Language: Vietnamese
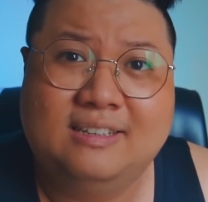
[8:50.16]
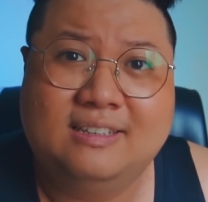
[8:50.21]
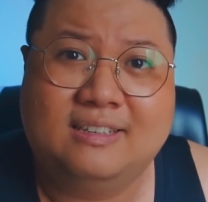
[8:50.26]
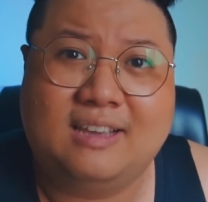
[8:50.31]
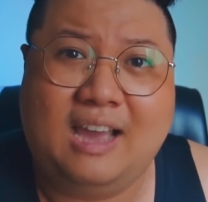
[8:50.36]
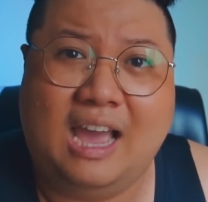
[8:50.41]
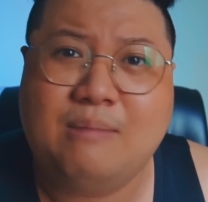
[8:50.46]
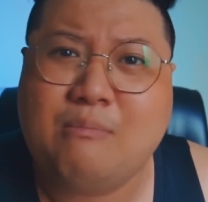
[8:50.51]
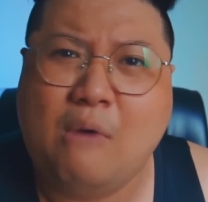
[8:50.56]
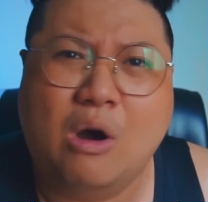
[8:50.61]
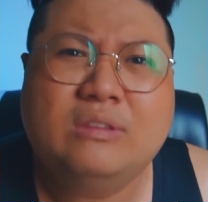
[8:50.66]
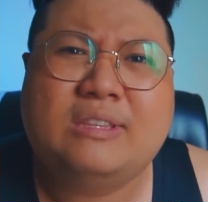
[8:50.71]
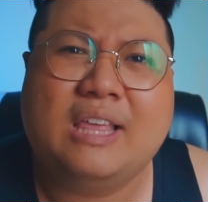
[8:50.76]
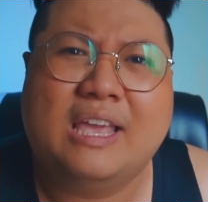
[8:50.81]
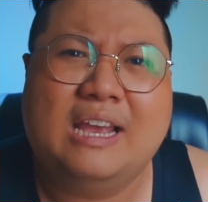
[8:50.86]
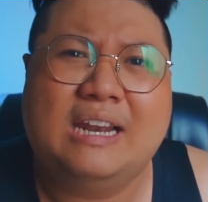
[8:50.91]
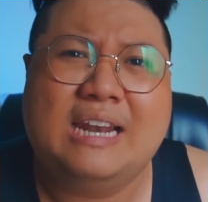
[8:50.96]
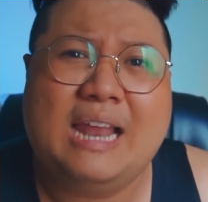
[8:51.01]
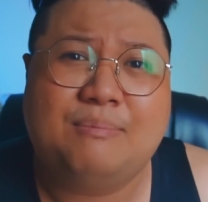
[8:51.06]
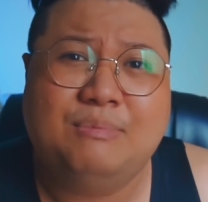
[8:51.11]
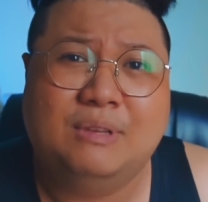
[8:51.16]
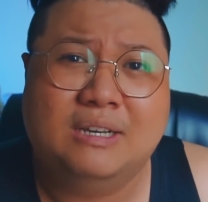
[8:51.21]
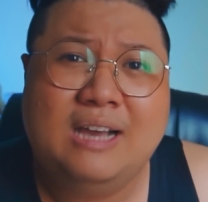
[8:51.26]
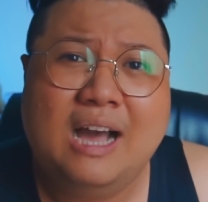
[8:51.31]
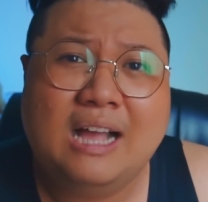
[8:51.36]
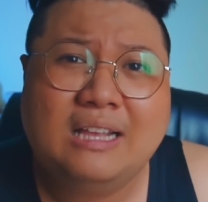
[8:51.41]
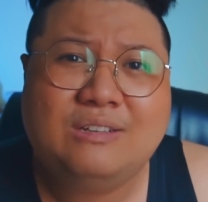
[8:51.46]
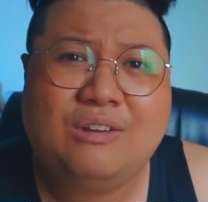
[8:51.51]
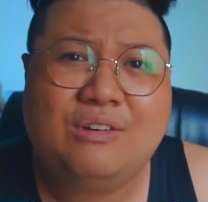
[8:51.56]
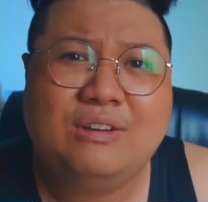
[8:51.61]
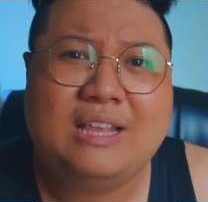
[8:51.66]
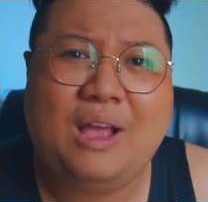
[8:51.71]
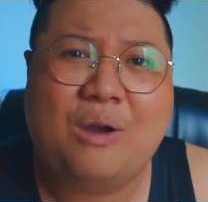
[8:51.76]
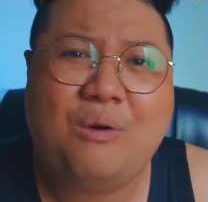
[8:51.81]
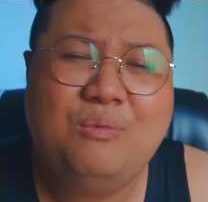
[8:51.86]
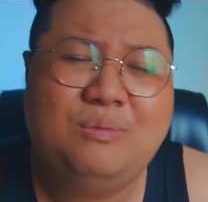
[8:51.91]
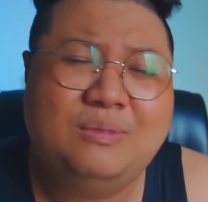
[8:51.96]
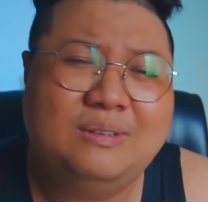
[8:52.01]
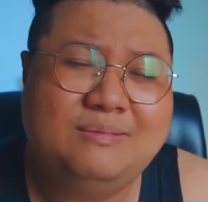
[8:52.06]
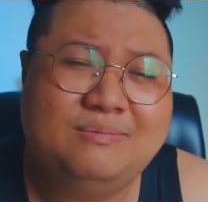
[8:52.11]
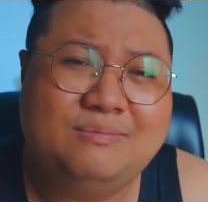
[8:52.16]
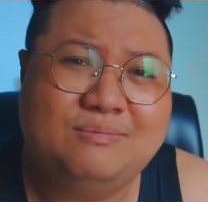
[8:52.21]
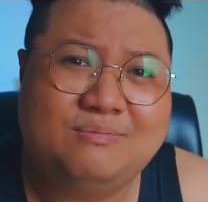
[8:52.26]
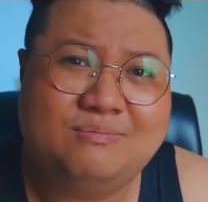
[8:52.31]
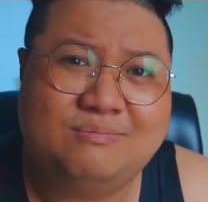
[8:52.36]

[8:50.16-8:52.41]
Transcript: trời bỏ tiền làm được hết có gì đâu